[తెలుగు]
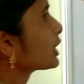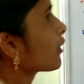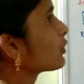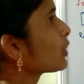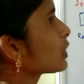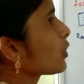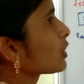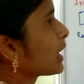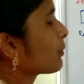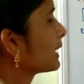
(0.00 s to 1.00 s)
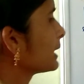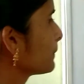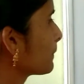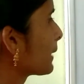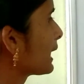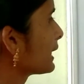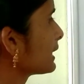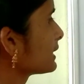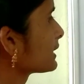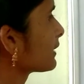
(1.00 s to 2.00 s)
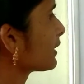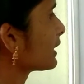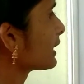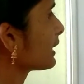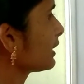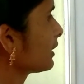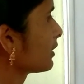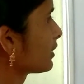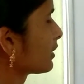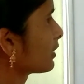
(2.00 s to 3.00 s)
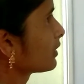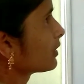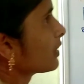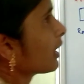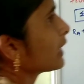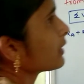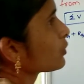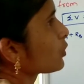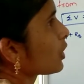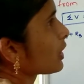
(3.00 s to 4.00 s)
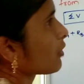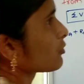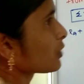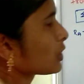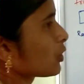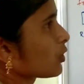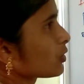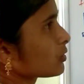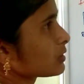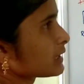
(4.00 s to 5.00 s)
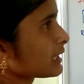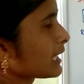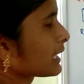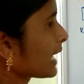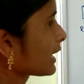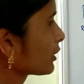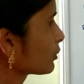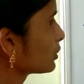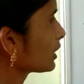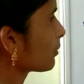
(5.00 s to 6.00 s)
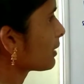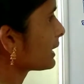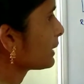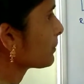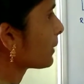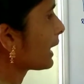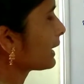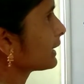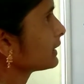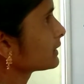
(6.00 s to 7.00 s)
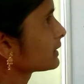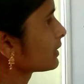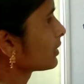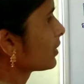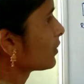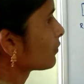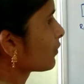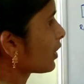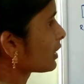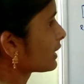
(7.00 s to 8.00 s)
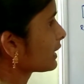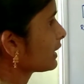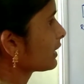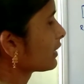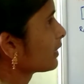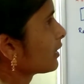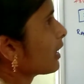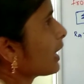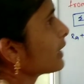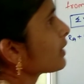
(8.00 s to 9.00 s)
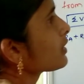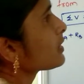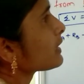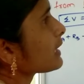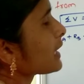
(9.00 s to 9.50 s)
డౌన్వర్డ్ లోడ్ కాబట్టి మైనస్ సెవెంటీ అండ్ ఇంకొక డౌన్వర్డ్ లోడు సి దగ్గర యాక్ట్ అవుతుంది కాబట్టి మైనస్ ఫార్టీ అండ్ డి